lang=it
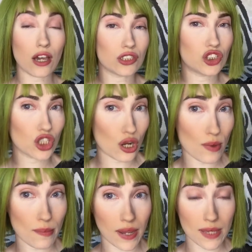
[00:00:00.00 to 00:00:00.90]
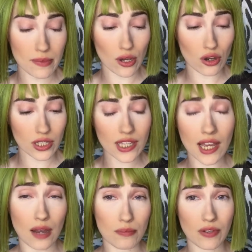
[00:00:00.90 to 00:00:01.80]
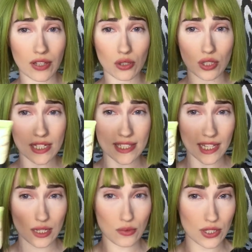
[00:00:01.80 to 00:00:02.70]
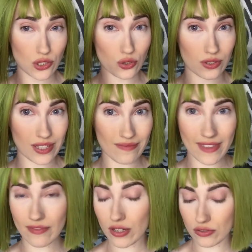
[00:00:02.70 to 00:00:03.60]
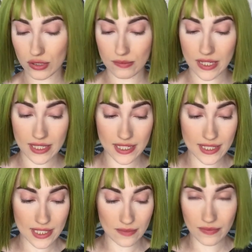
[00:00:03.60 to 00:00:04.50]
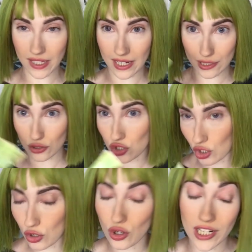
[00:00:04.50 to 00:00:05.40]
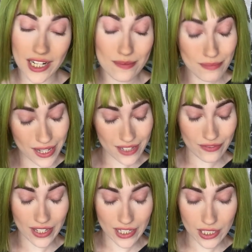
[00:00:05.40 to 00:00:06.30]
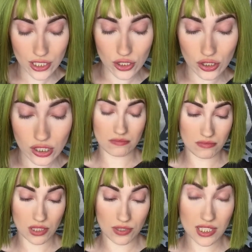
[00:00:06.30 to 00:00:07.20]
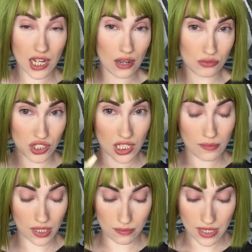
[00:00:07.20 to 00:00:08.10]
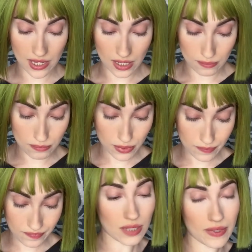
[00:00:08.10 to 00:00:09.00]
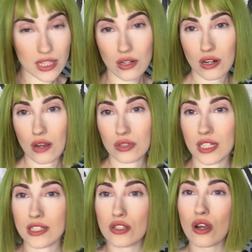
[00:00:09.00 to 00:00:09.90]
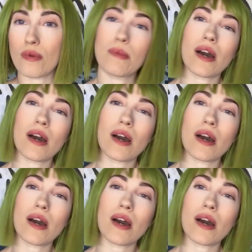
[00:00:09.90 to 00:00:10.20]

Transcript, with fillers: e oggi come primer occhi cambio e vado a utilizzare questo di Neve Cosmetics. Tra l'altro ce l'ho ancora nel pack vecchio. Questa è la Cujada per Makeup. Solitamente non la utilizzo come